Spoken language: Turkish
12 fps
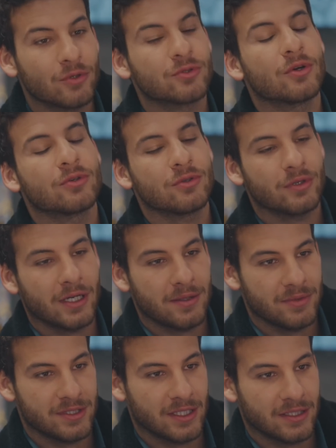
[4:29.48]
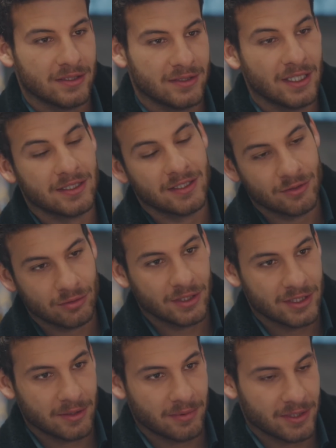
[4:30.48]
Yok yok, o gelmeyecek. Tekneyi
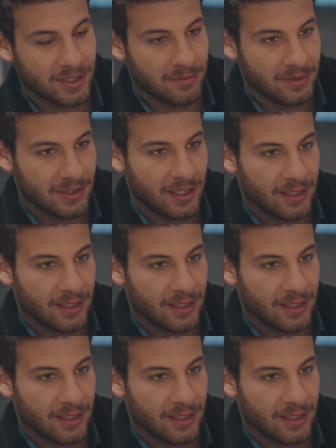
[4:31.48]
kullanacak başka birini